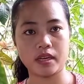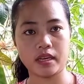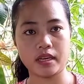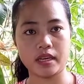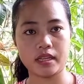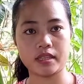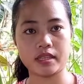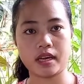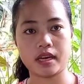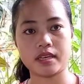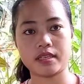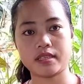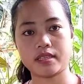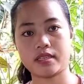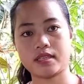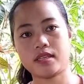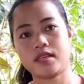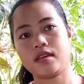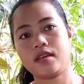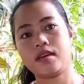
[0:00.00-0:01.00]
Yan, guys.
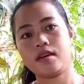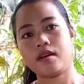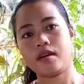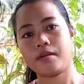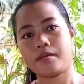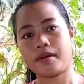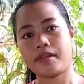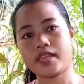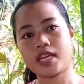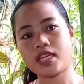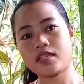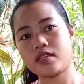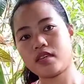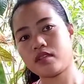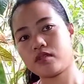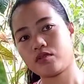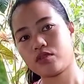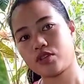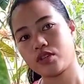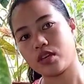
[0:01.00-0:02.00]
Atas din
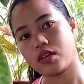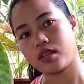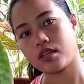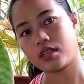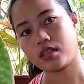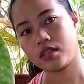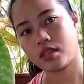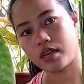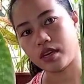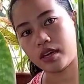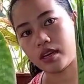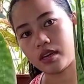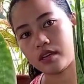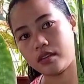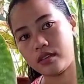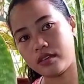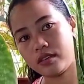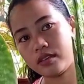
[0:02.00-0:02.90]
ko siya. Yan.